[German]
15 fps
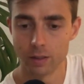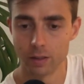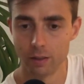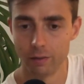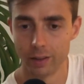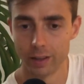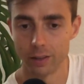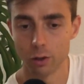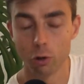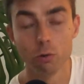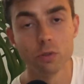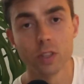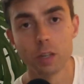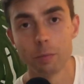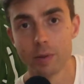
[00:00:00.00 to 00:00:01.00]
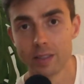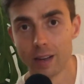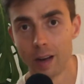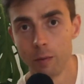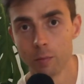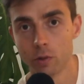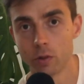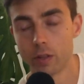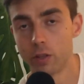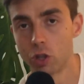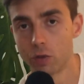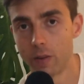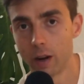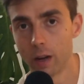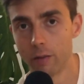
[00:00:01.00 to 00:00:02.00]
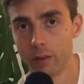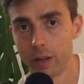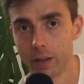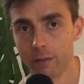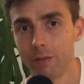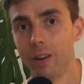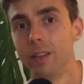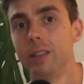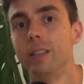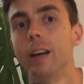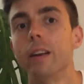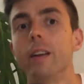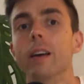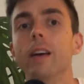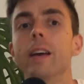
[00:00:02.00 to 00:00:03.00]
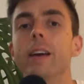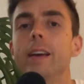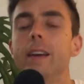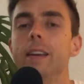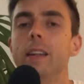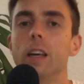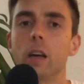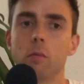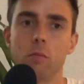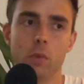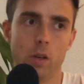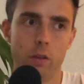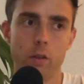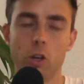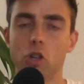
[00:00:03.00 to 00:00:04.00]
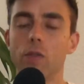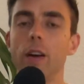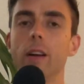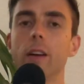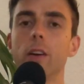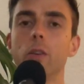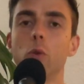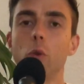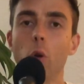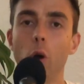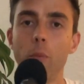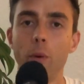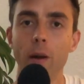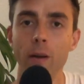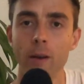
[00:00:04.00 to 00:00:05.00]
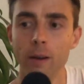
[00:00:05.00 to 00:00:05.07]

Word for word: werden künstlich besamt, sodass sie schwanger werden, weil die dann in ihrem ja, schwangeren Körper